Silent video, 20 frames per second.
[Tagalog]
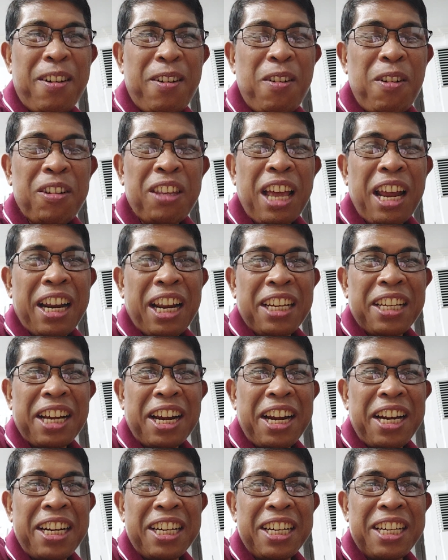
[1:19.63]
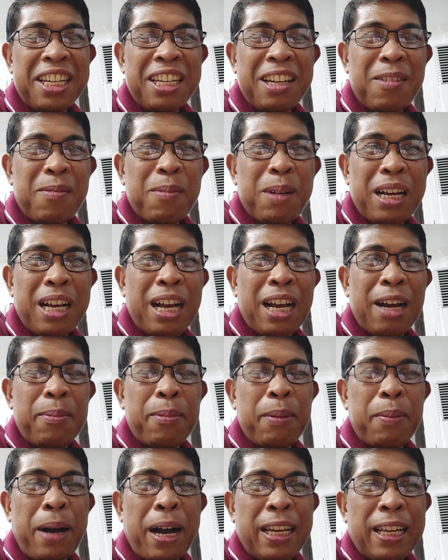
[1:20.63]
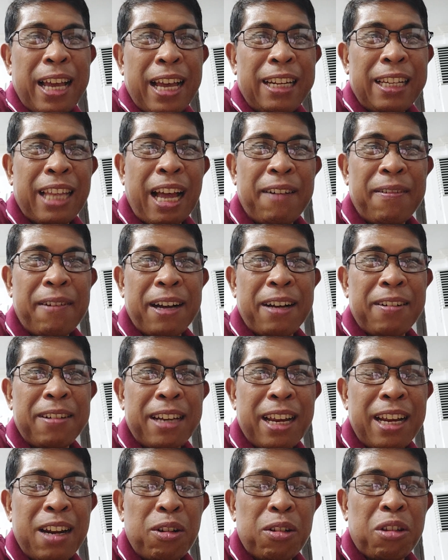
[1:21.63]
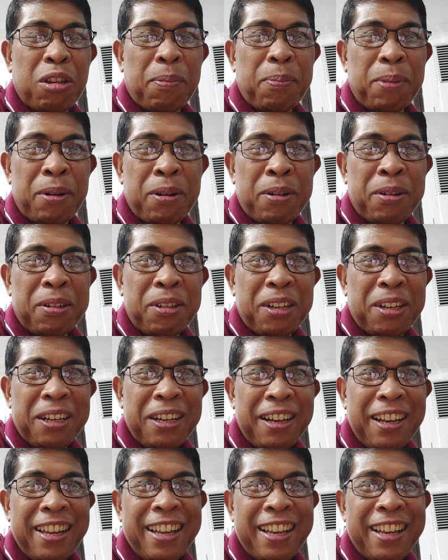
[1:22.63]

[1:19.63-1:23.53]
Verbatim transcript: yung Octa Research, mga kababayan, tawag ko dyan, octopus.